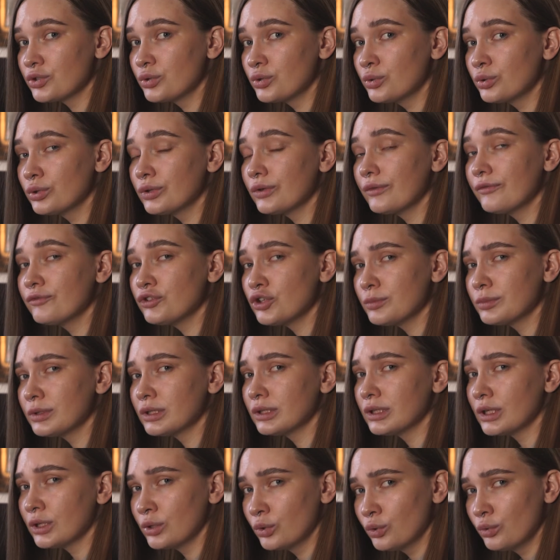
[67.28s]
ждут в
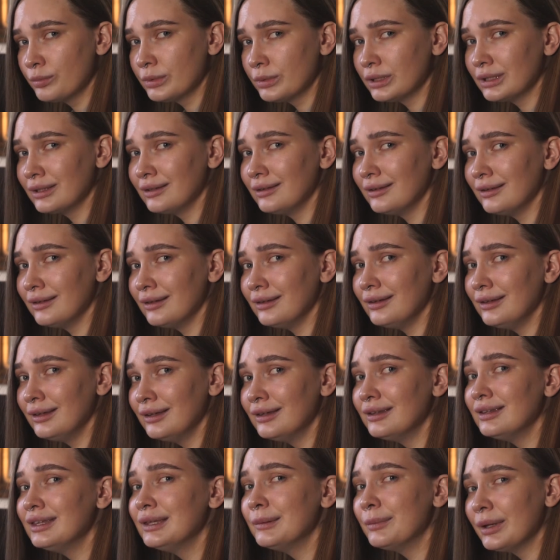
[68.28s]
чем-то надуманные
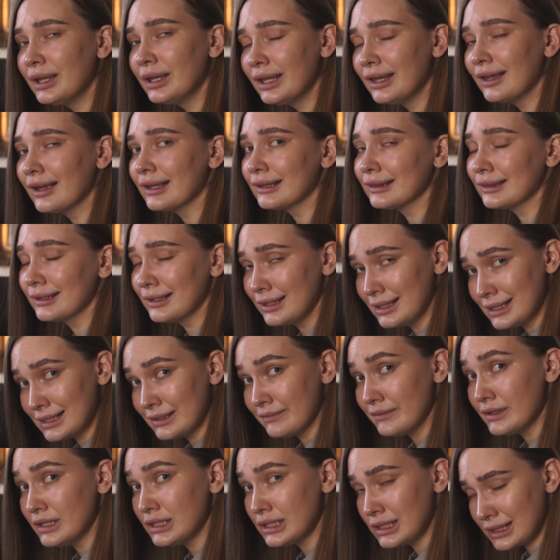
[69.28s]
и неприятные
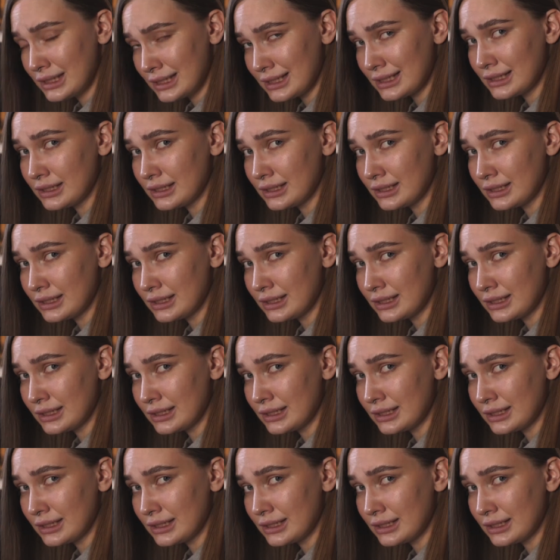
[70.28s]
известия со